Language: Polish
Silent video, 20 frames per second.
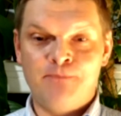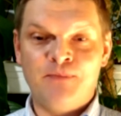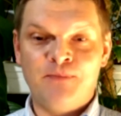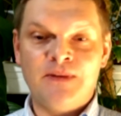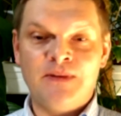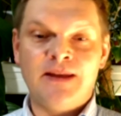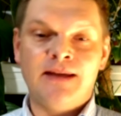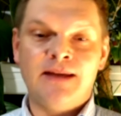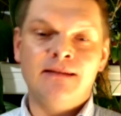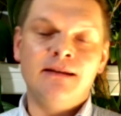
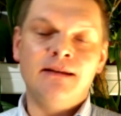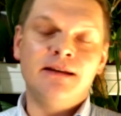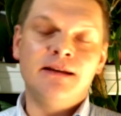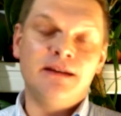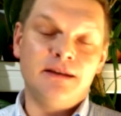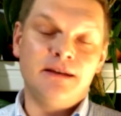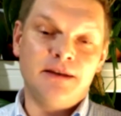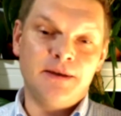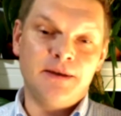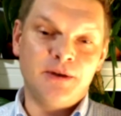Ten
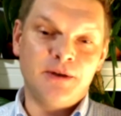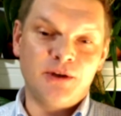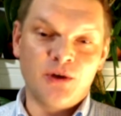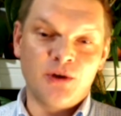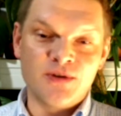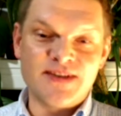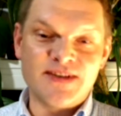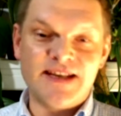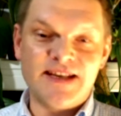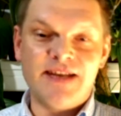
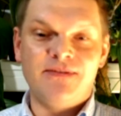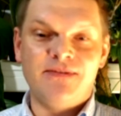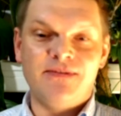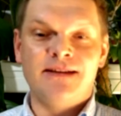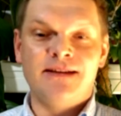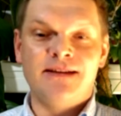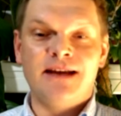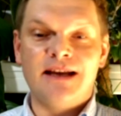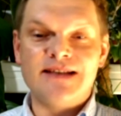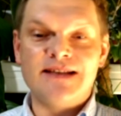konserwant
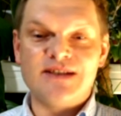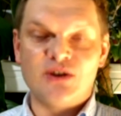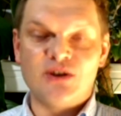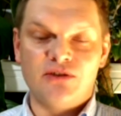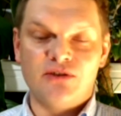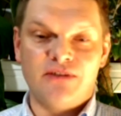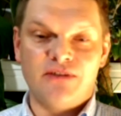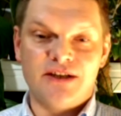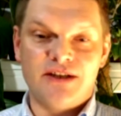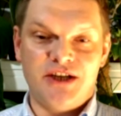
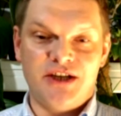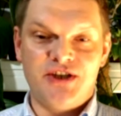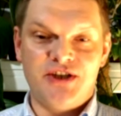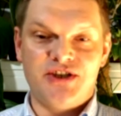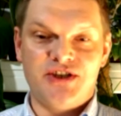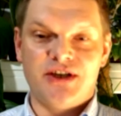S120,